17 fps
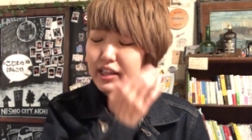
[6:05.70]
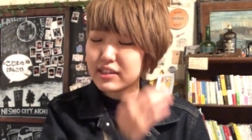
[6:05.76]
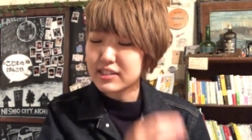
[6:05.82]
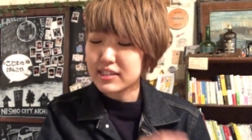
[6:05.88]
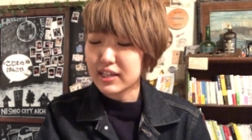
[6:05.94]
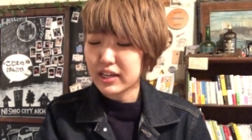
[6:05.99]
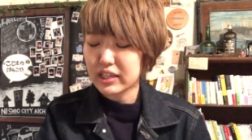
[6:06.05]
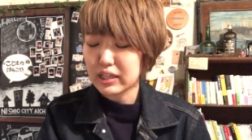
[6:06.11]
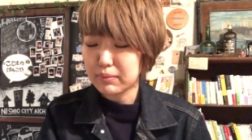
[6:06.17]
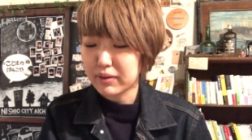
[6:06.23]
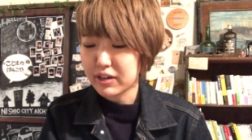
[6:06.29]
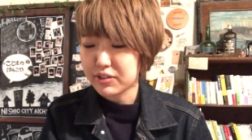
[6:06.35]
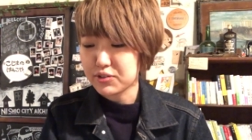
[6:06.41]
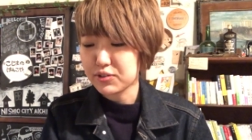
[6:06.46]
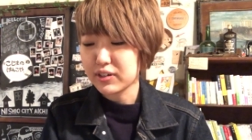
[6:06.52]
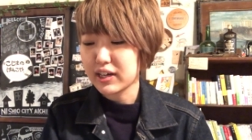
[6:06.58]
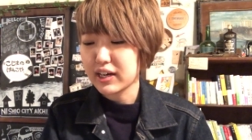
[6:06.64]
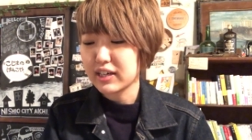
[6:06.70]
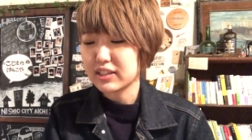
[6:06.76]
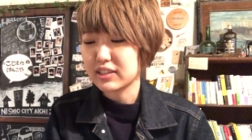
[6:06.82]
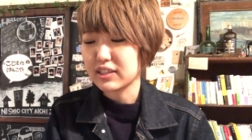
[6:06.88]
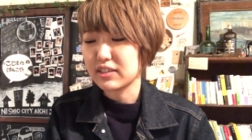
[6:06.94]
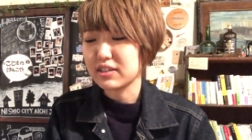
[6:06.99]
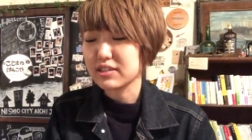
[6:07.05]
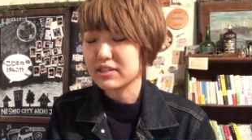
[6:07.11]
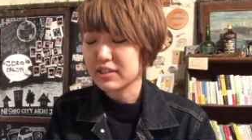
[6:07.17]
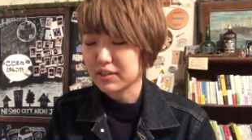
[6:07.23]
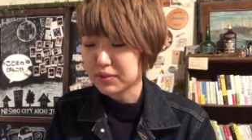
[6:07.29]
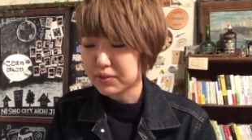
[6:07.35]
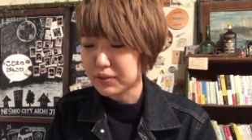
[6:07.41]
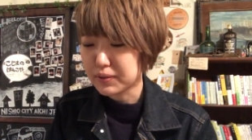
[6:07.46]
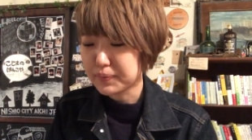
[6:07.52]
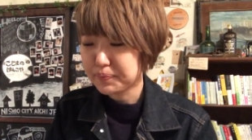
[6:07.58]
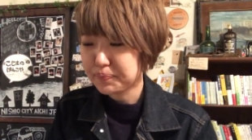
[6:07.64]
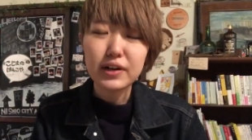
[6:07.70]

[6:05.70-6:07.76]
レンジされたバージョンが入ってたんですけど